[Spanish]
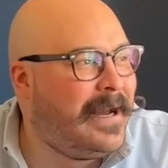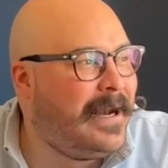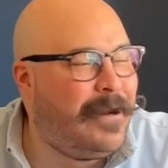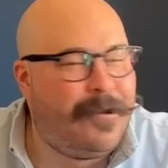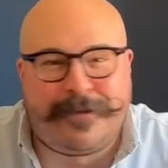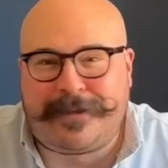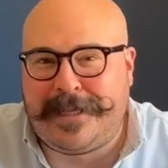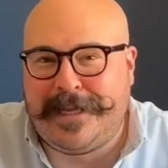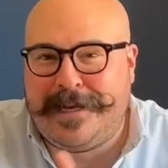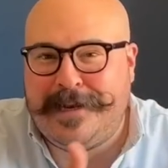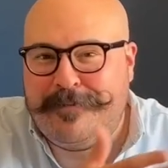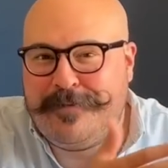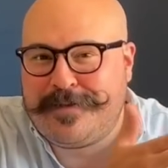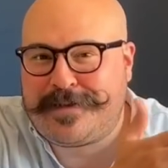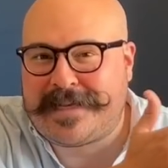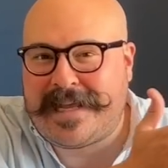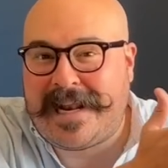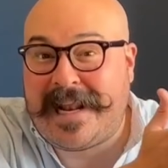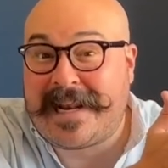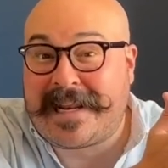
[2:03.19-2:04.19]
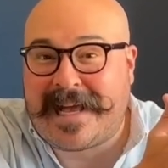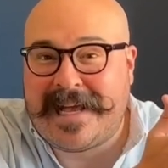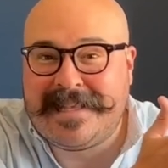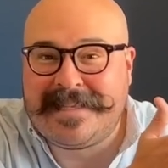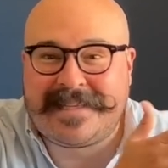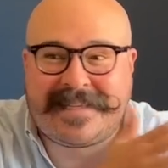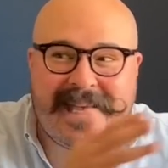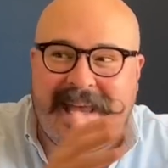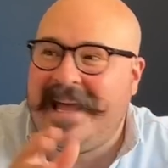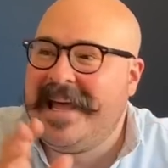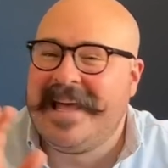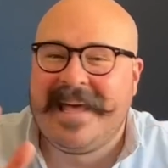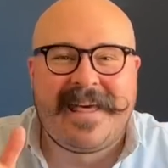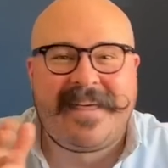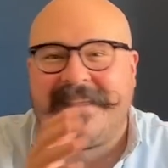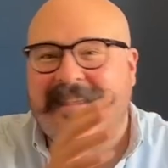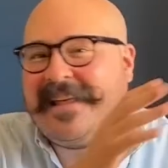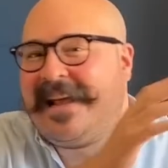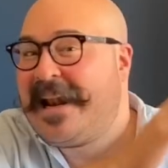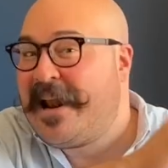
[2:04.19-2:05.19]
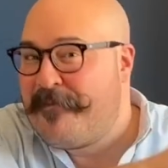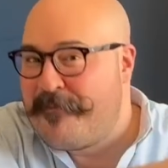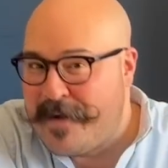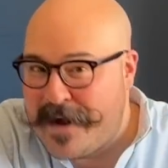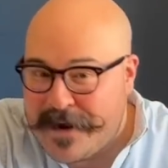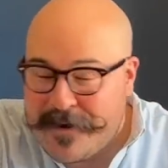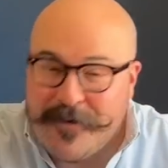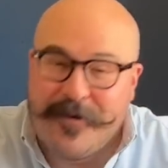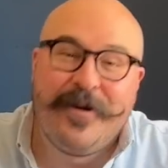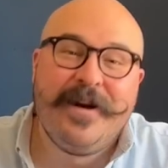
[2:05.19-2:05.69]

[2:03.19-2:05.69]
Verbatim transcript: lo tenemos al alcance de la mano